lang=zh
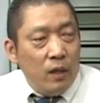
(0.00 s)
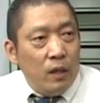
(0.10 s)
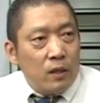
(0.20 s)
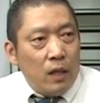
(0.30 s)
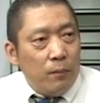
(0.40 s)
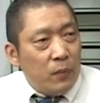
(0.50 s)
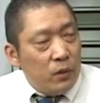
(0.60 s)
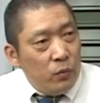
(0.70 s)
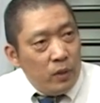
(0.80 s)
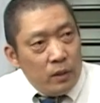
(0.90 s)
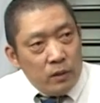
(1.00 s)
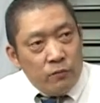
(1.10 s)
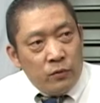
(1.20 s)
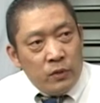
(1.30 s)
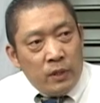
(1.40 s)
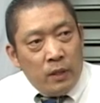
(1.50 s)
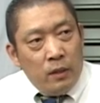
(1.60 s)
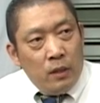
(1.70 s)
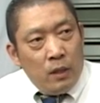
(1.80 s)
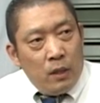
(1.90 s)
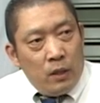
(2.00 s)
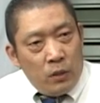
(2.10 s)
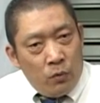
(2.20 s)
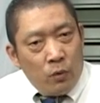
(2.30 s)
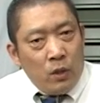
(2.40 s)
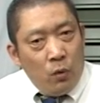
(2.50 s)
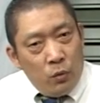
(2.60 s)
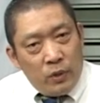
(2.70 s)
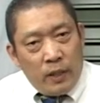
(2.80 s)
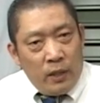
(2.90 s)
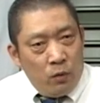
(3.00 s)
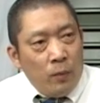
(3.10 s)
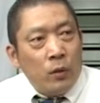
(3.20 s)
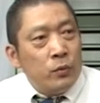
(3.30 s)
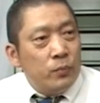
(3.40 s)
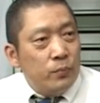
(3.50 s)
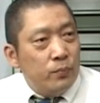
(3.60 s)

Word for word: 他们跟越南政府之间有勾结也有矛盾，